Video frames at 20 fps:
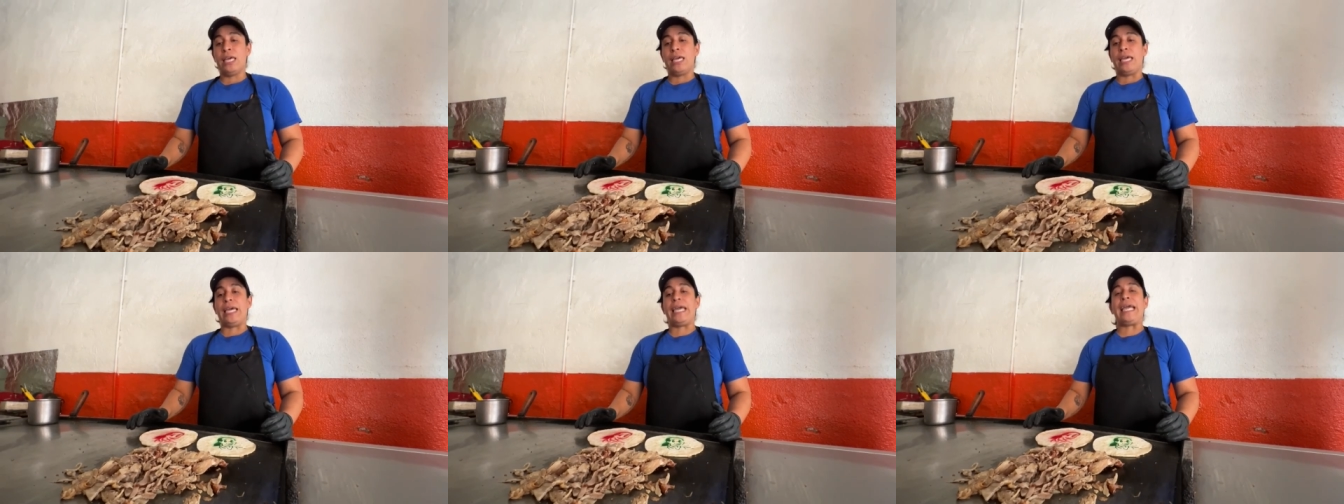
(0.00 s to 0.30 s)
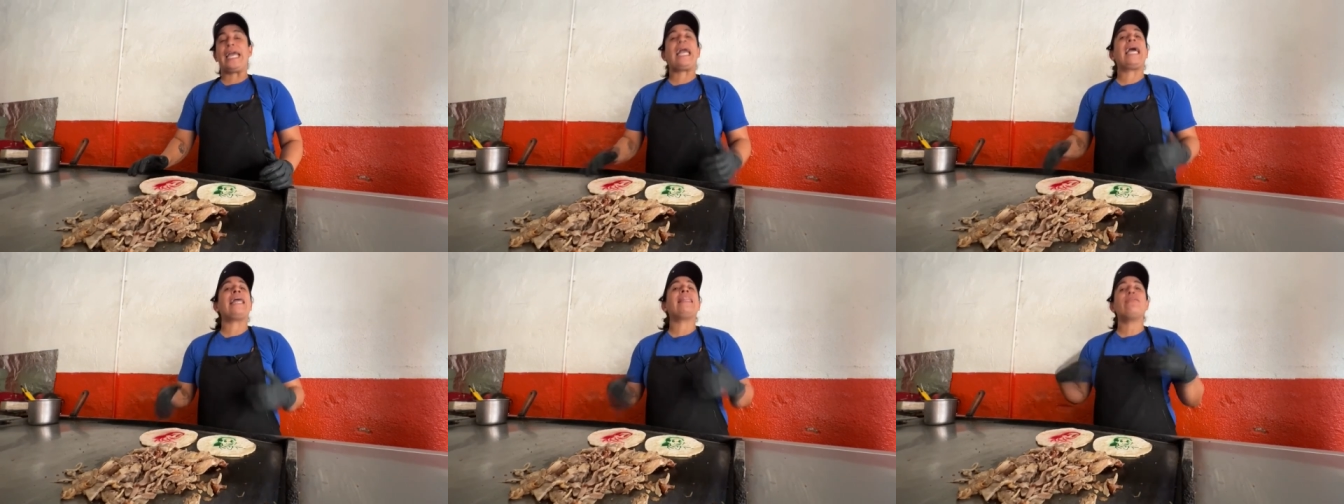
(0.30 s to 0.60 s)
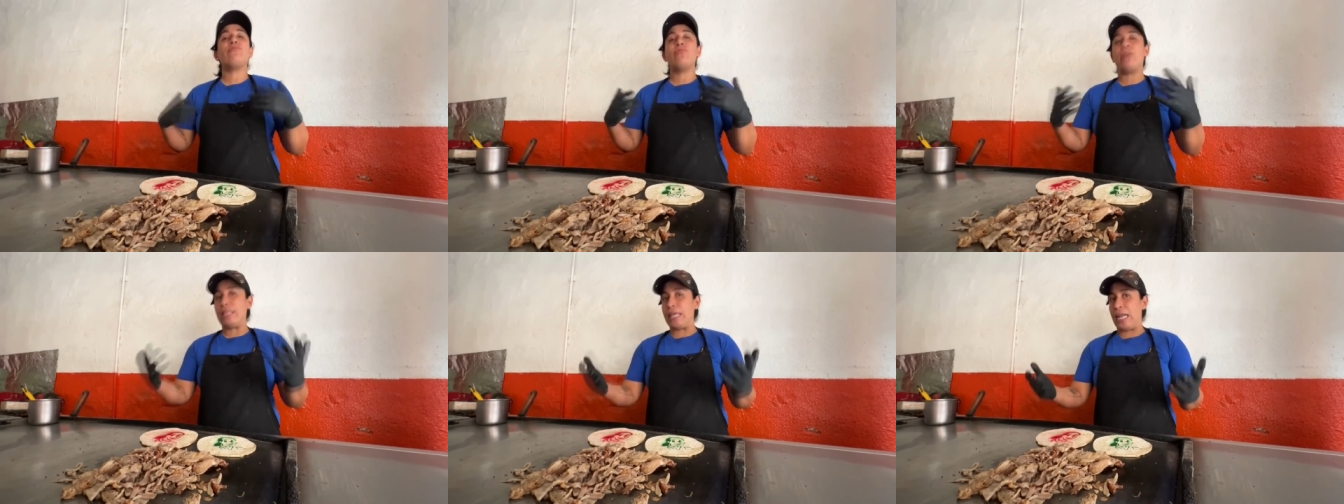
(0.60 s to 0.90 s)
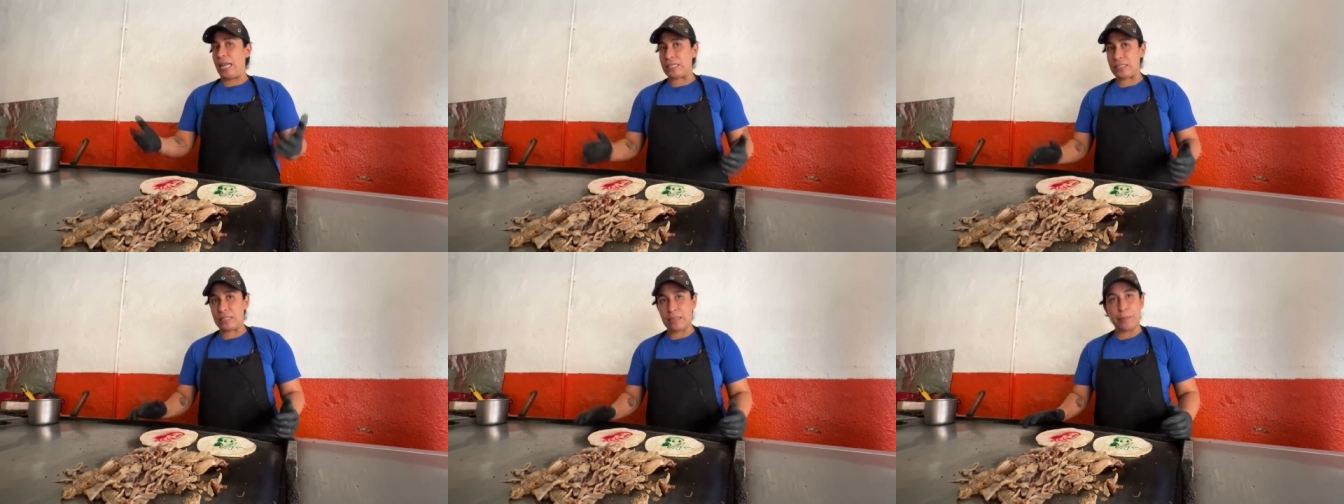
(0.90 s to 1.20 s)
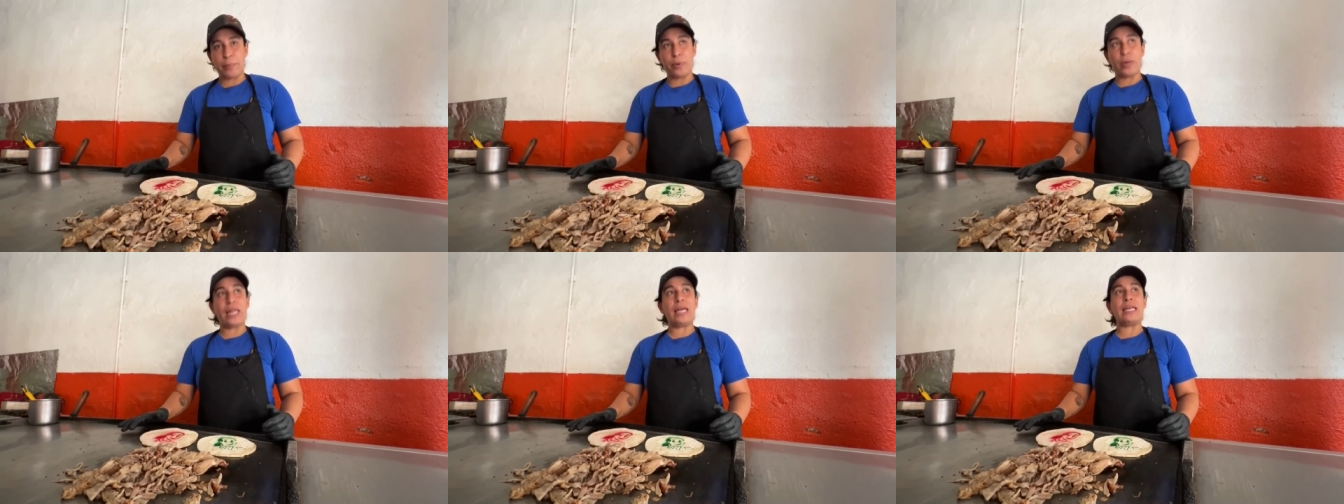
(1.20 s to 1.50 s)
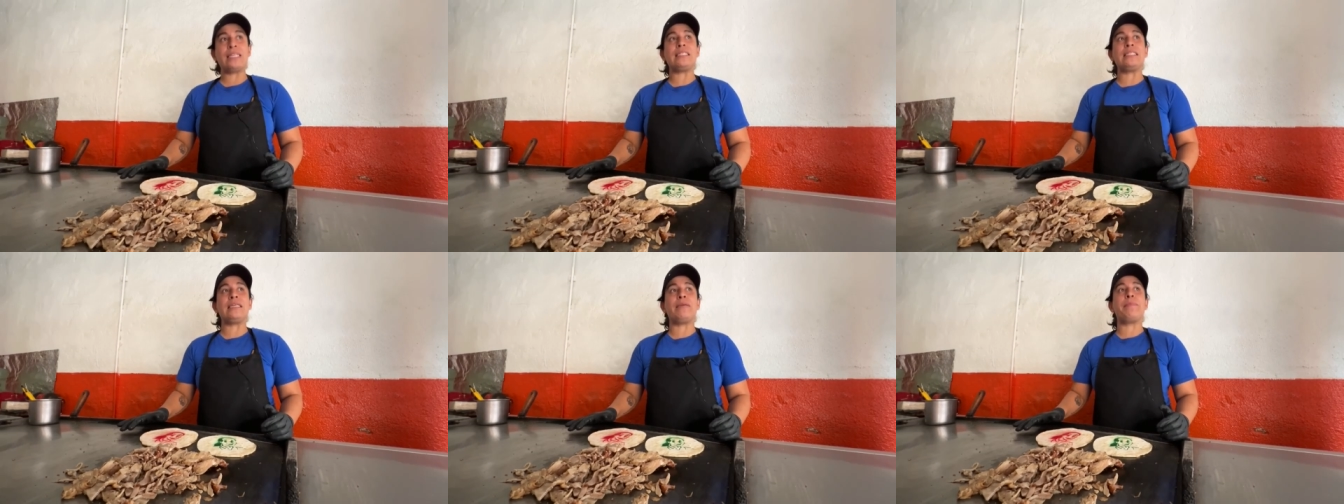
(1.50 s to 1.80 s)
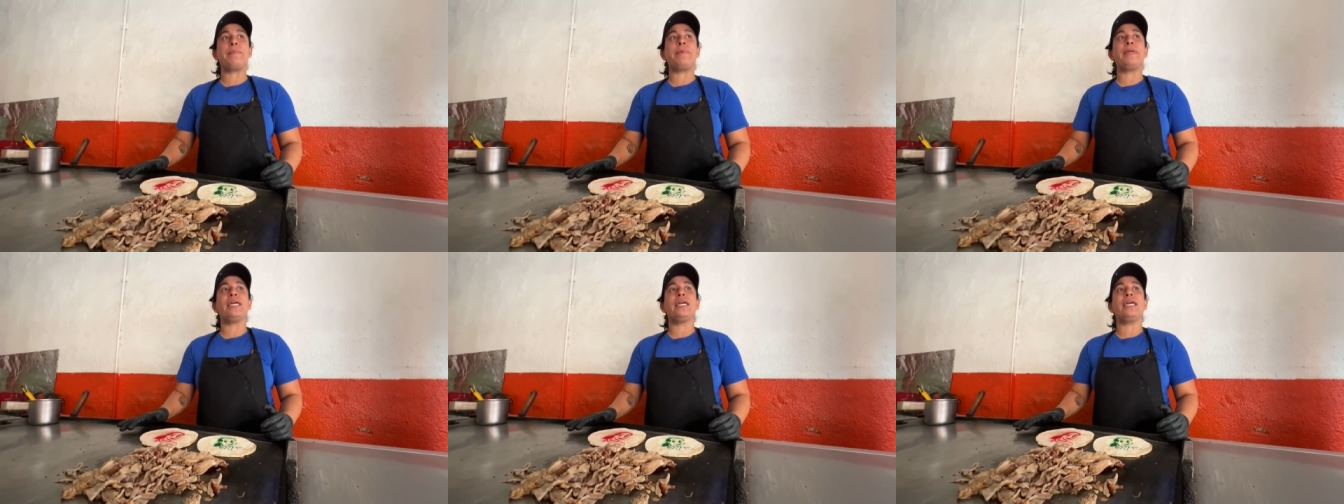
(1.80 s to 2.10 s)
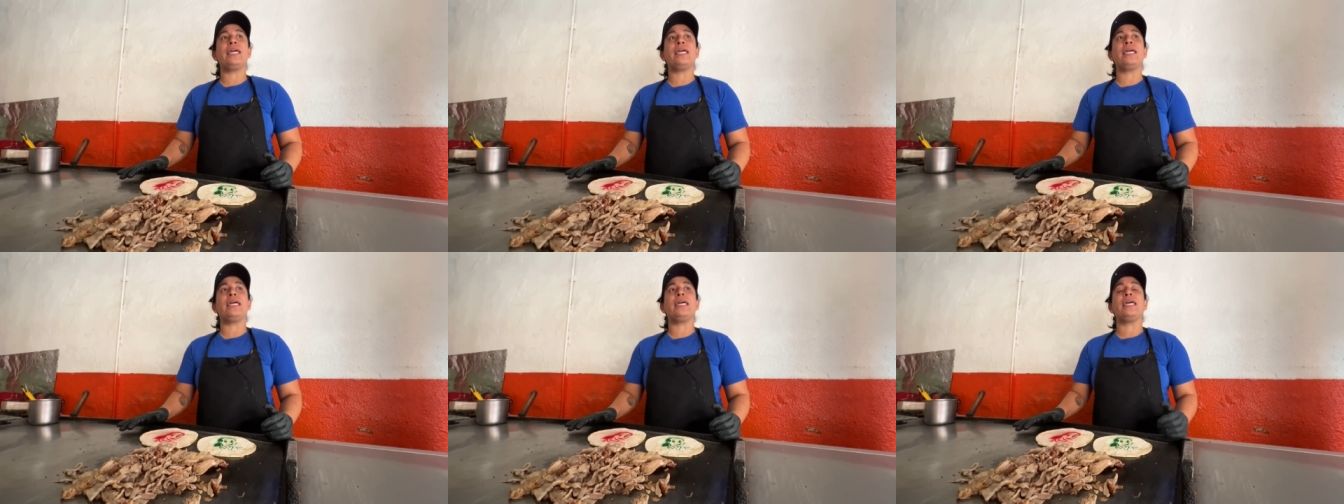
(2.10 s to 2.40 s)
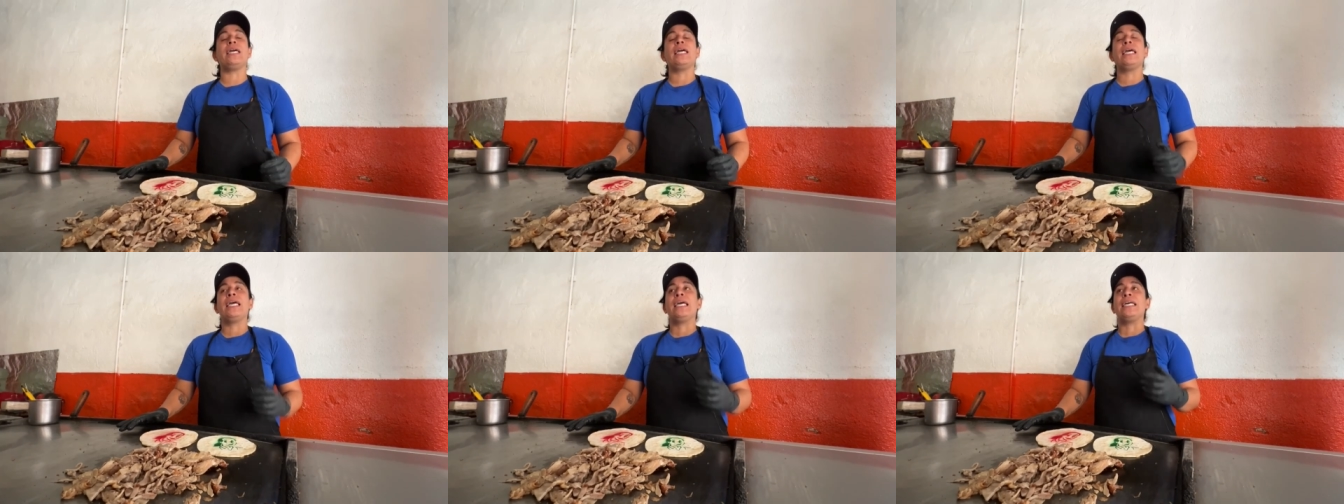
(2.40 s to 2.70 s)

en cada una de las temporadas siempre